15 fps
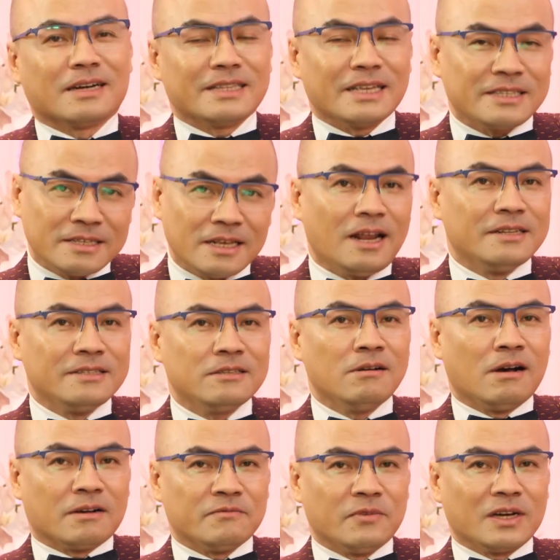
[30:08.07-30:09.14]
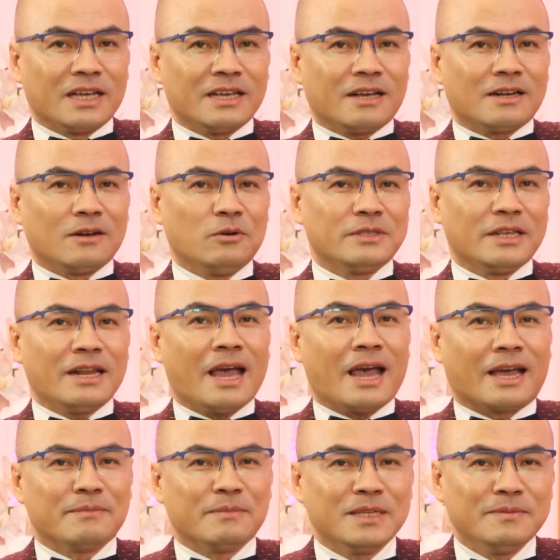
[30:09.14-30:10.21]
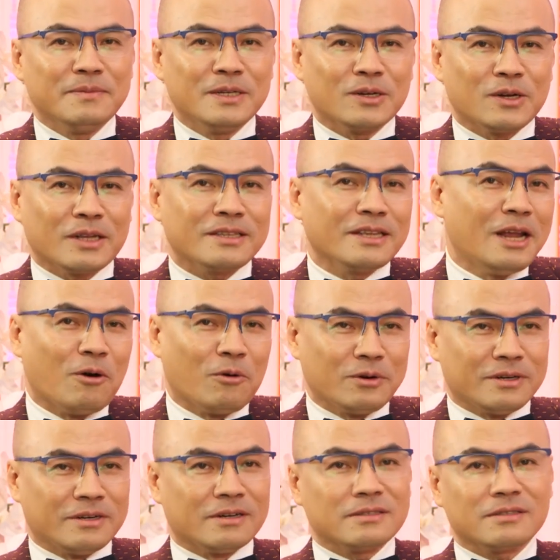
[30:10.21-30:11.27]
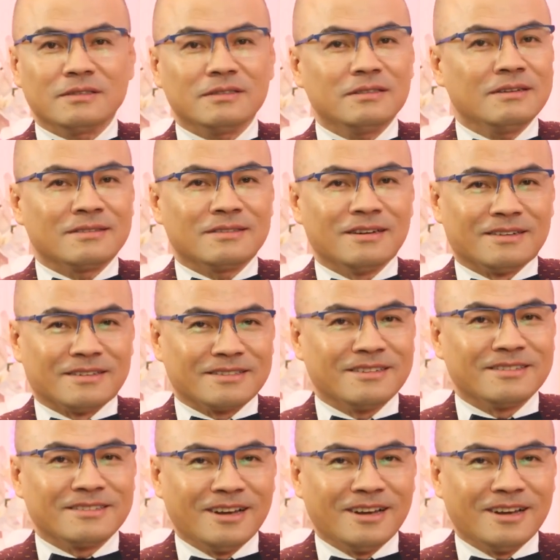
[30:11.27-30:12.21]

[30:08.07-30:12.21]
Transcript: Người ta sẽ rất là ấn tượng với cái lối diễn hài mà như mình đã nói từ đầu, nó cứ tưng tửng,